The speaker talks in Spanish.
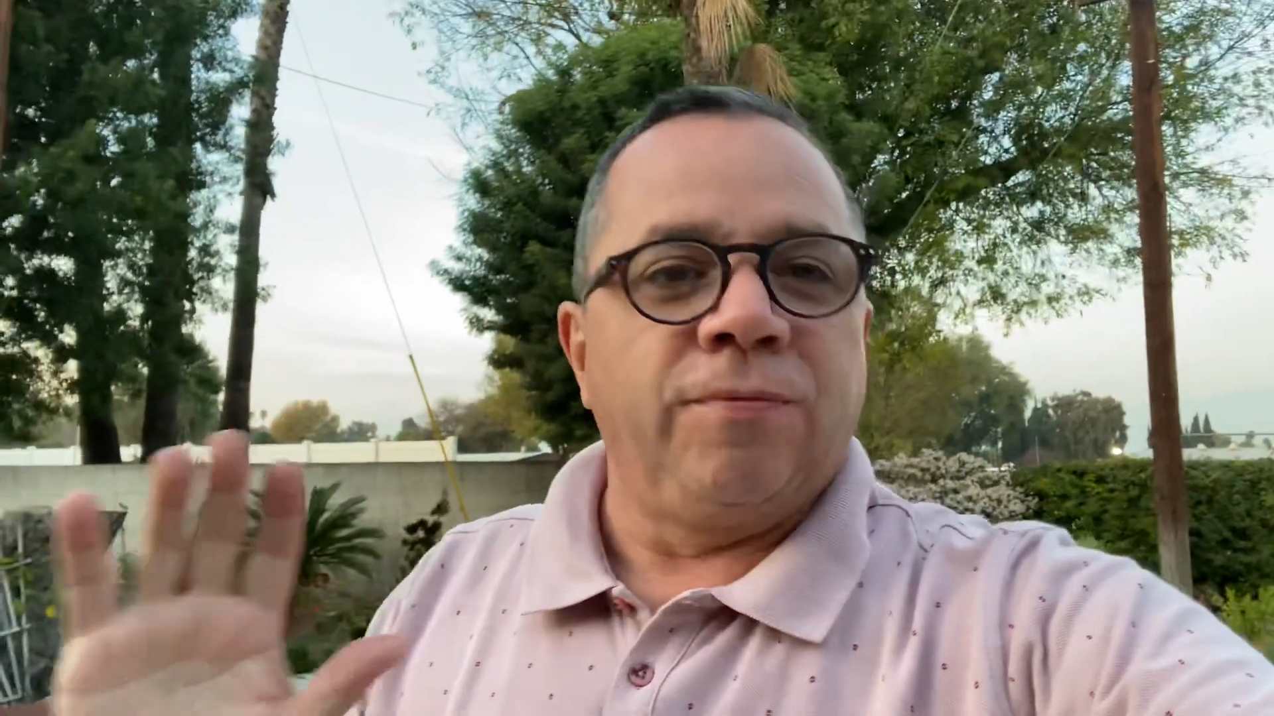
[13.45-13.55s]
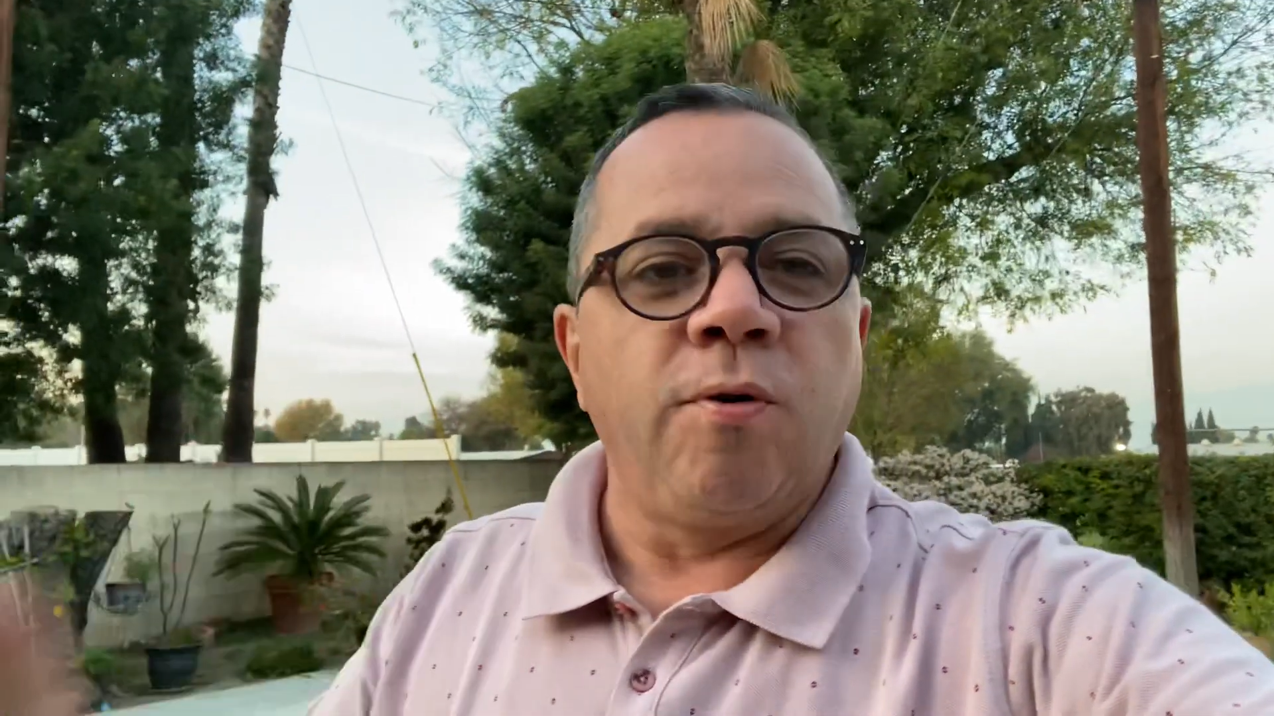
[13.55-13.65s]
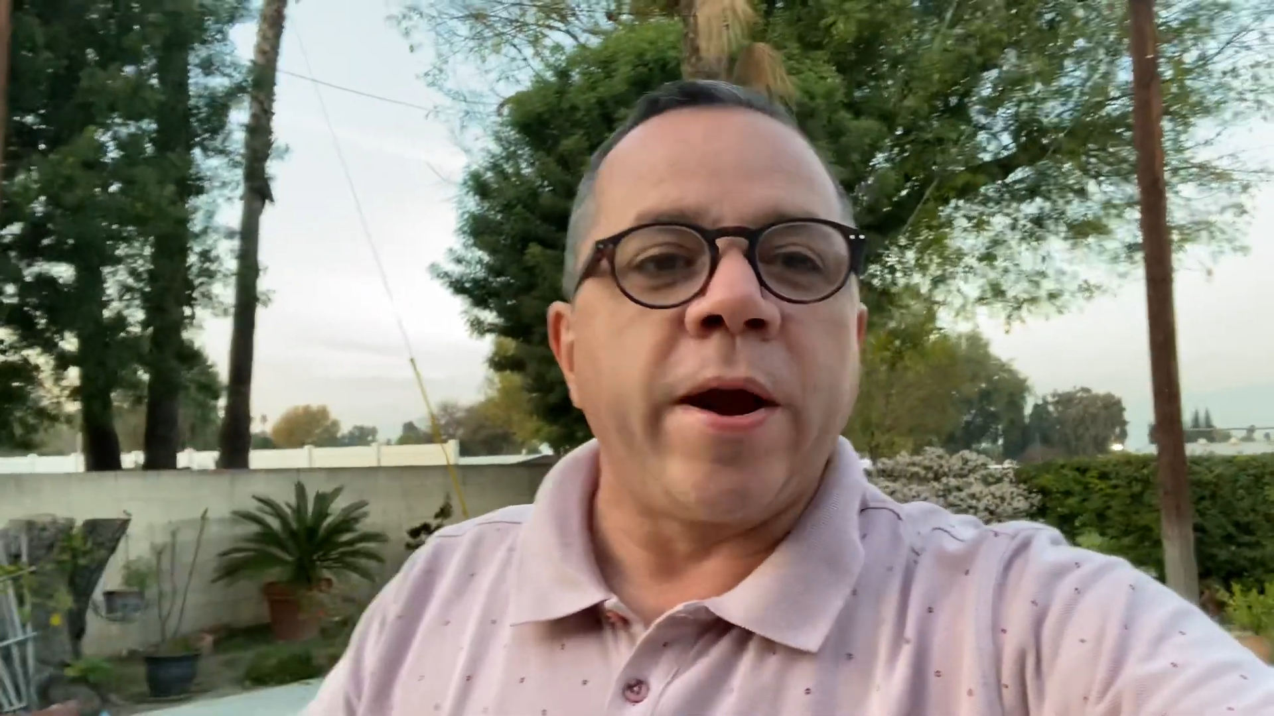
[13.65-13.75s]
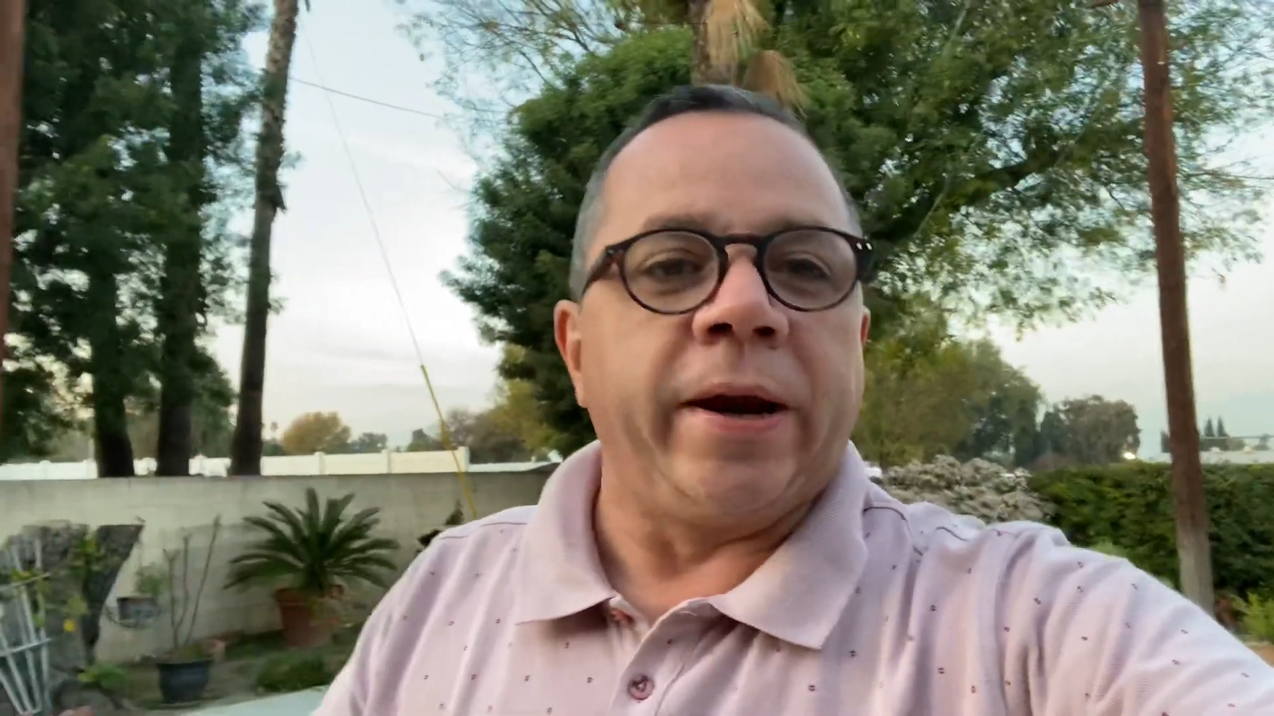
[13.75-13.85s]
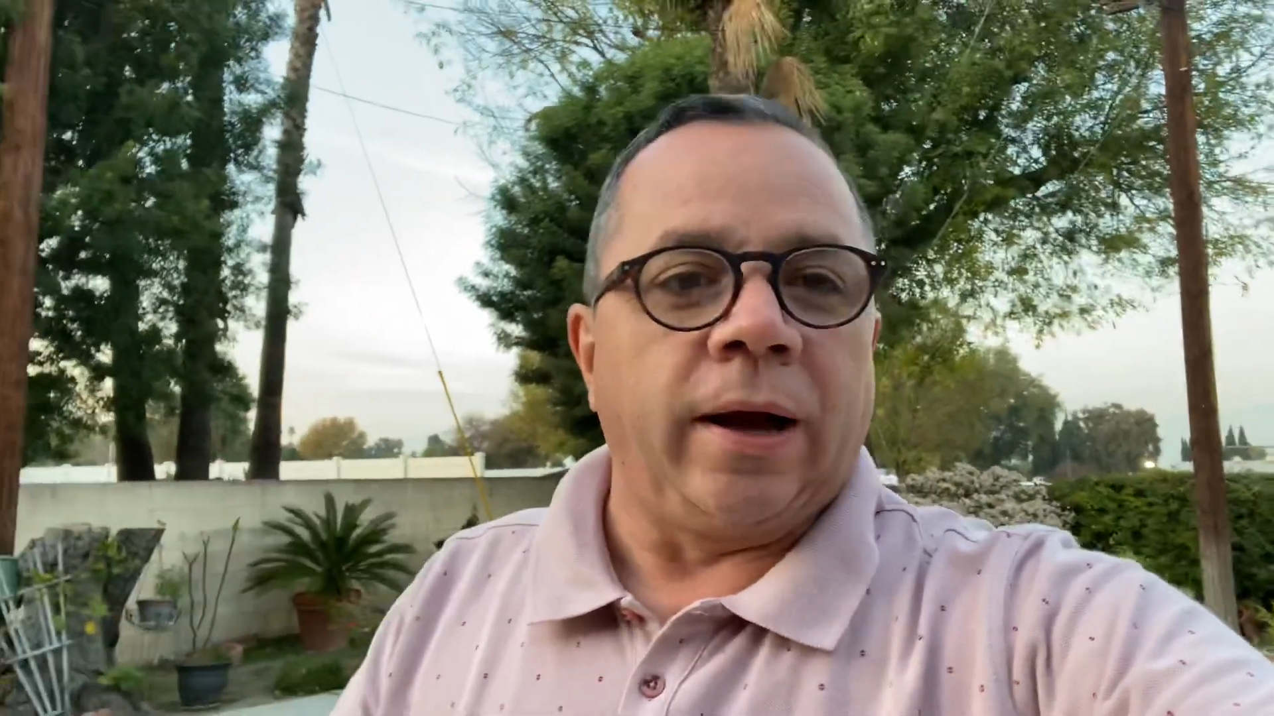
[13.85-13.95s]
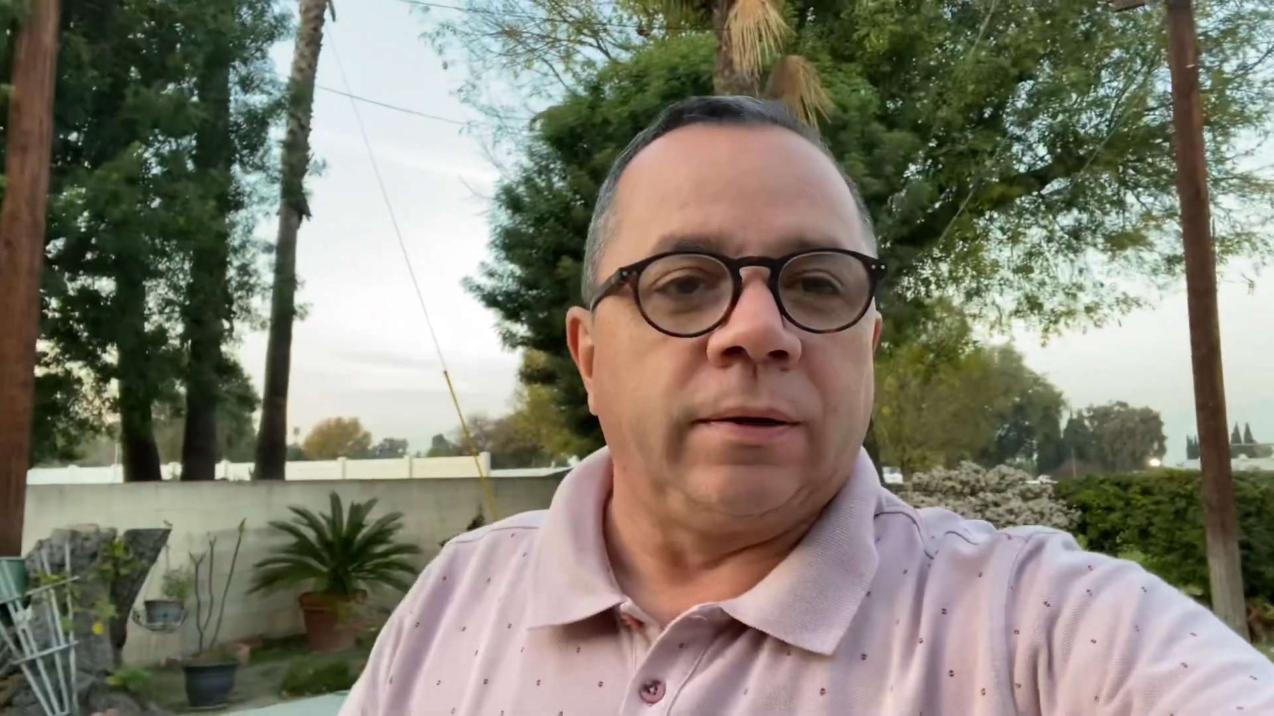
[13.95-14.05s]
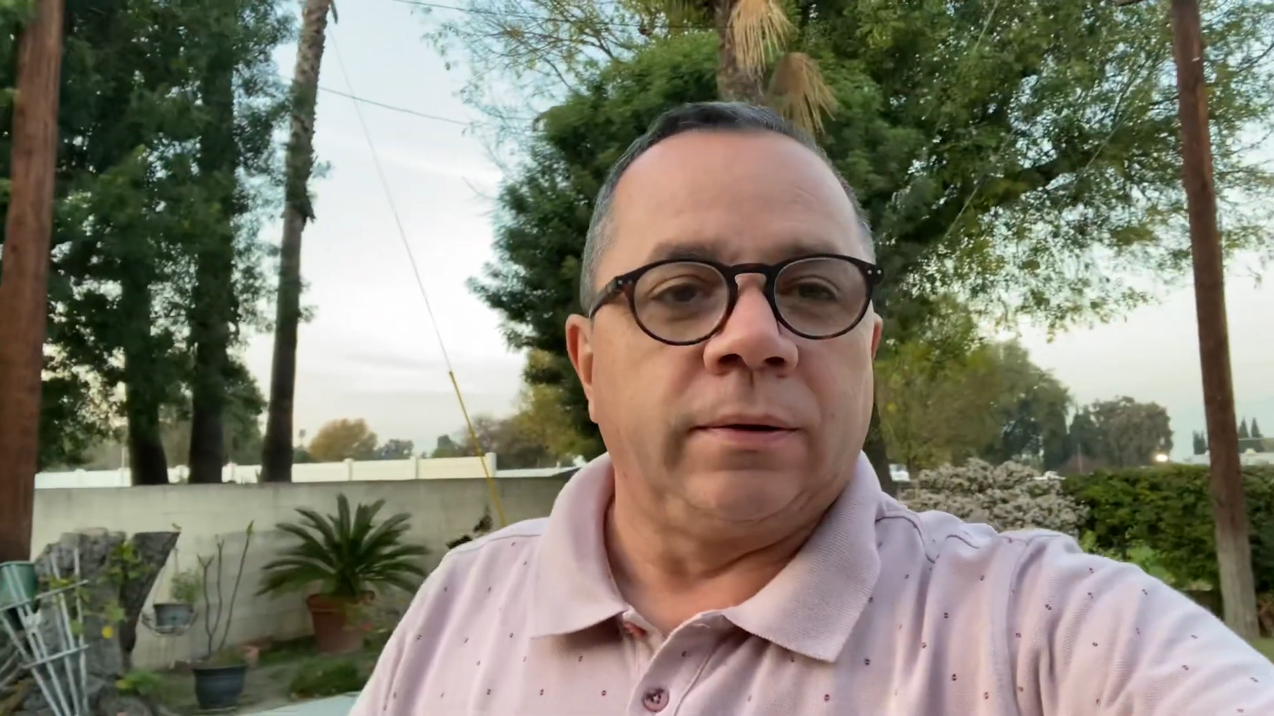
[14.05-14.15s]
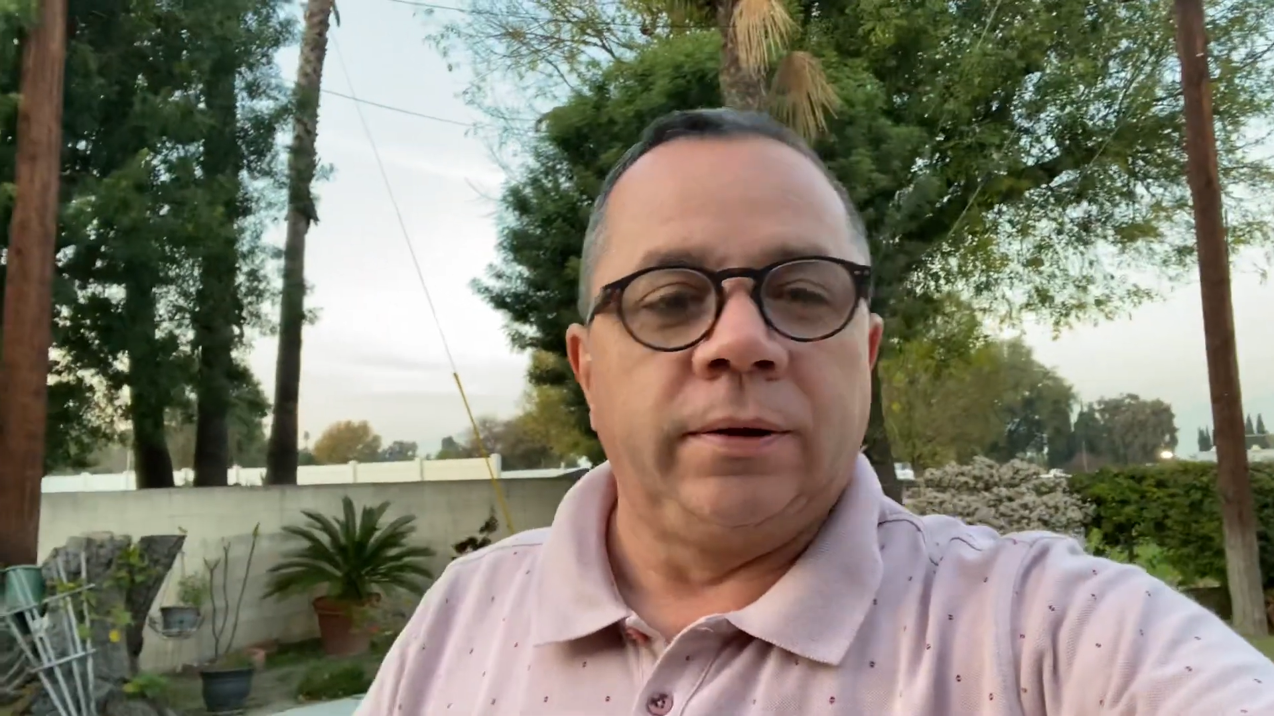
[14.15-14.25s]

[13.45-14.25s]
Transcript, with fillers: fuera